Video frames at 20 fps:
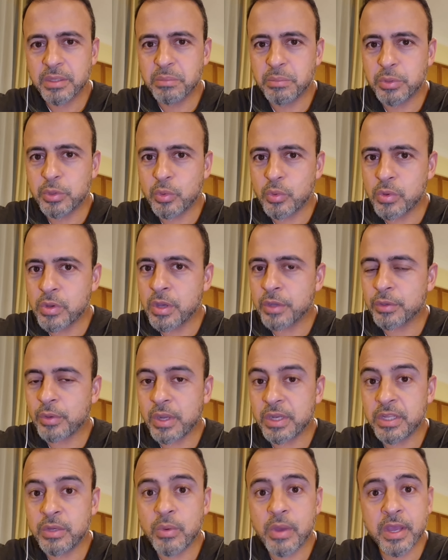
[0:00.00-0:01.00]

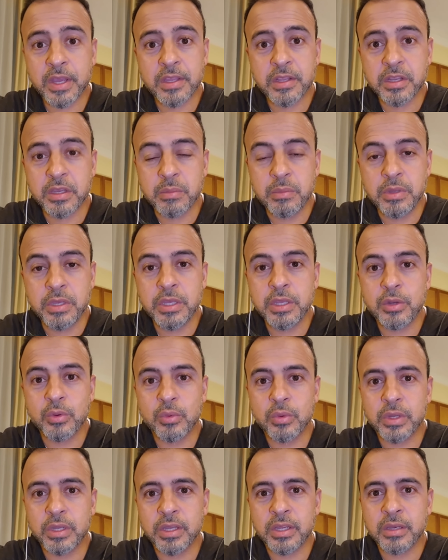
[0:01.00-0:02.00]
بيؤجروا عليه اجر كبير
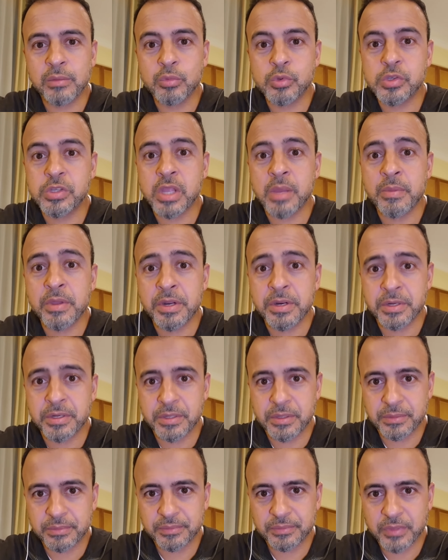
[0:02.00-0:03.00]

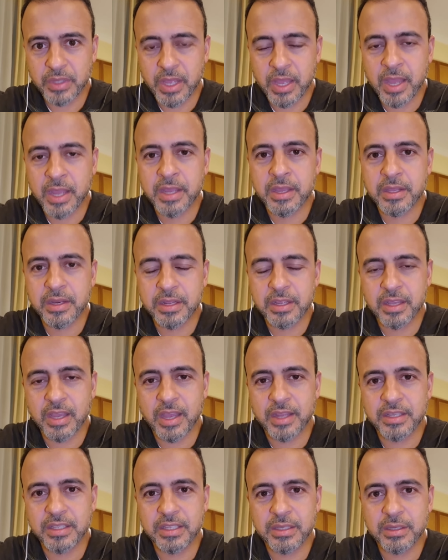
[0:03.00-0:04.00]
ومستمر اجر
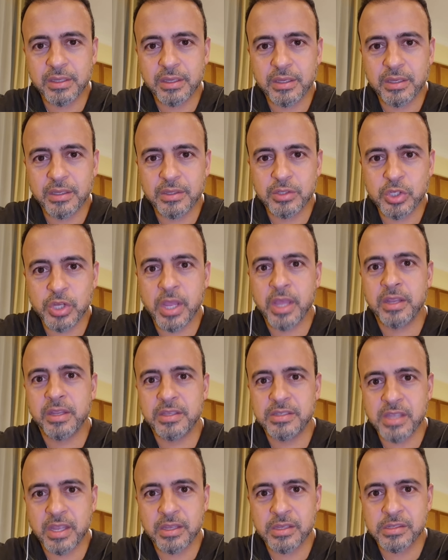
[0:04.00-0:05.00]
يعني
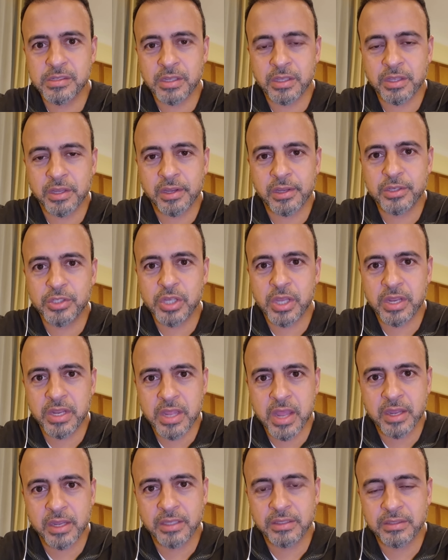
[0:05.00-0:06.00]
جاري زي الصدقه
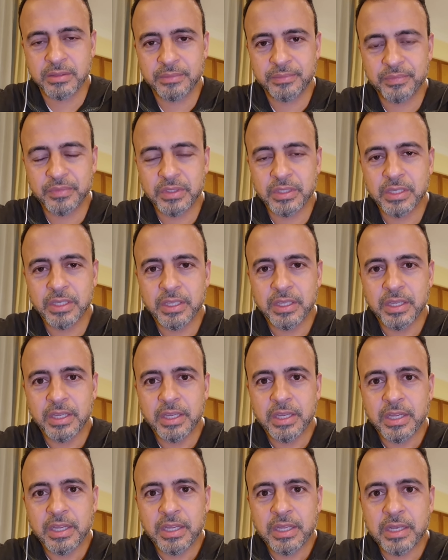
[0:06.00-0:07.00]
الجاريه كده
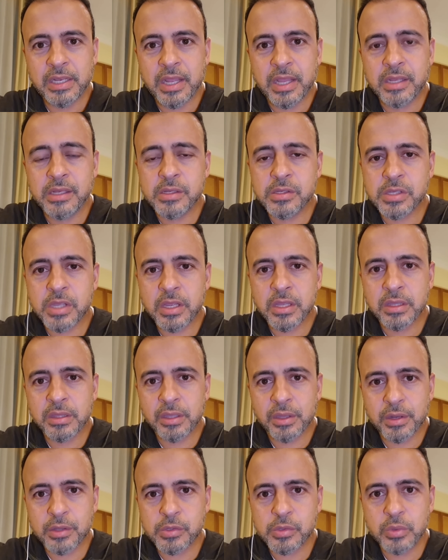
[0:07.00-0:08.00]
لأن
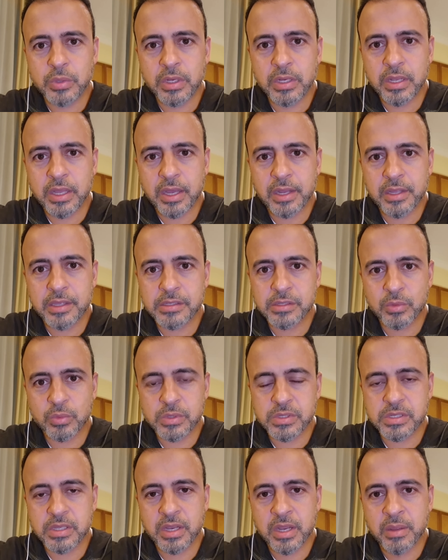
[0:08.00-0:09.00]
سيدنا رسول الله عليه الصلاة
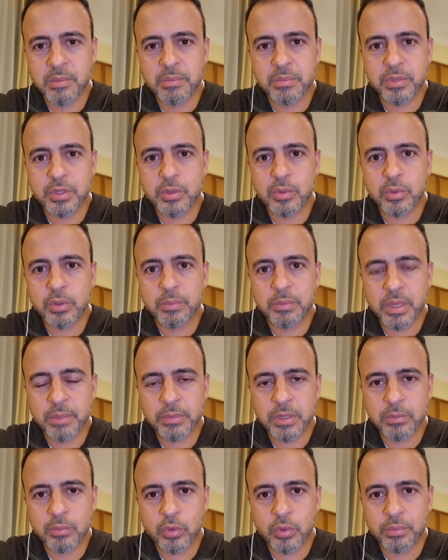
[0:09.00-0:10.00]
والسلام بيقول ما
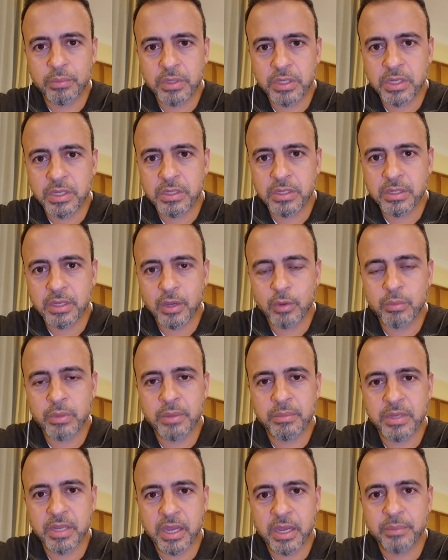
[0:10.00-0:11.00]
من مؤمن أو
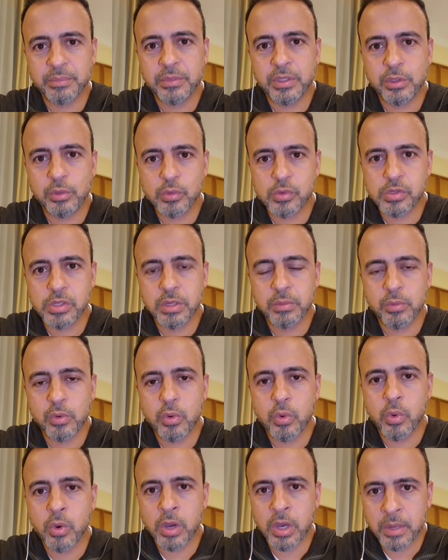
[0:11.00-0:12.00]
ما من عبد
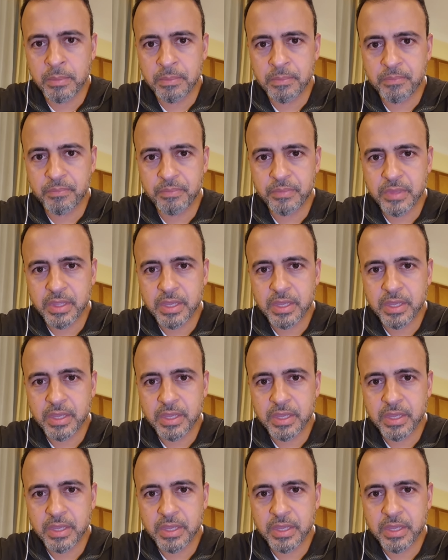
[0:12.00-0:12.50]
يصيبه غم